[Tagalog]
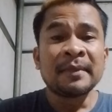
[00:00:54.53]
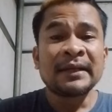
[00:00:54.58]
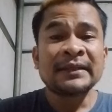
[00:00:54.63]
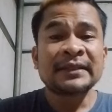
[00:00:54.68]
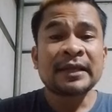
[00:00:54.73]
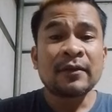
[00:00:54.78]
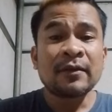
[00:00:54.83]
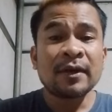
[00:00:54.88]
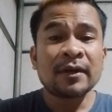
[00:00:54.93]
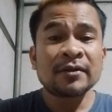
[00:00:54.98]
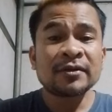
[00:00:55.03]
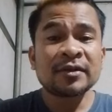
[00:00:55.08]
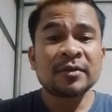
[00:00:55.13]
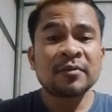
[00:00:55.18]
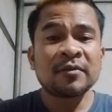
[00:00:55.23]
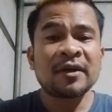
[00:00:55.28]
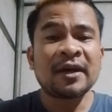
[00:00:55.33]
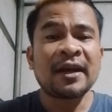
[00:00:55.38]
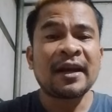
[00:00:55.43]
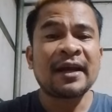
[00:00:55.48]
Kini mga
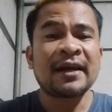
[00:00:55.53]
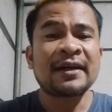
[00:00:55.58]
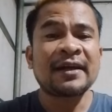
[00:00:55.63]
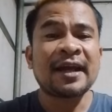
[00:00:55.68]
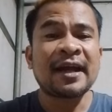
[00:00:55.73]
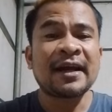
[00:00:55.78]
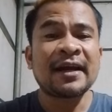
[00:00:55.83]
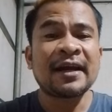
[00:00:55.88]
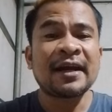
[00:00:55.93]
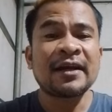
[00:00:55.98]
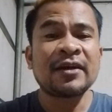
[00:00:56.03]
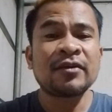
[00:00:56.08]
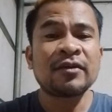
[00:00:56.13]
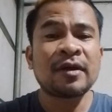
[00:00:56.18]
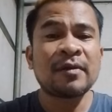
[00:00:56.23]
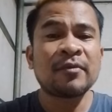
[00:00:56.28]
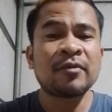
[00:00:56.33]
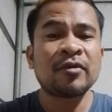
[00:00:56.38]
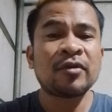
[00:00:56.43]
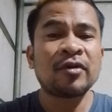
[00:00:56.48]
sawa ko si mong anak
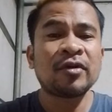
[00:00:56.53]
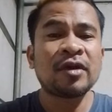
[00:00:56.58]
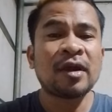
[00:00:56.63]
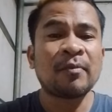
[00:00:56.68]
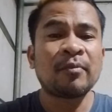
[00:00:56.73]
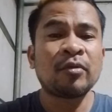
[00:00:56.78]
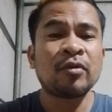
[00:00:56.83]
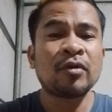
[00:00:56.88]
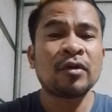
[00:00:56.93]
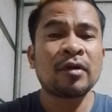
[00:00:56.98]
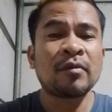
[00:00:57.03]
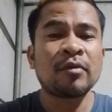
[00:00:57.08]
nang, doon naman ko yun na po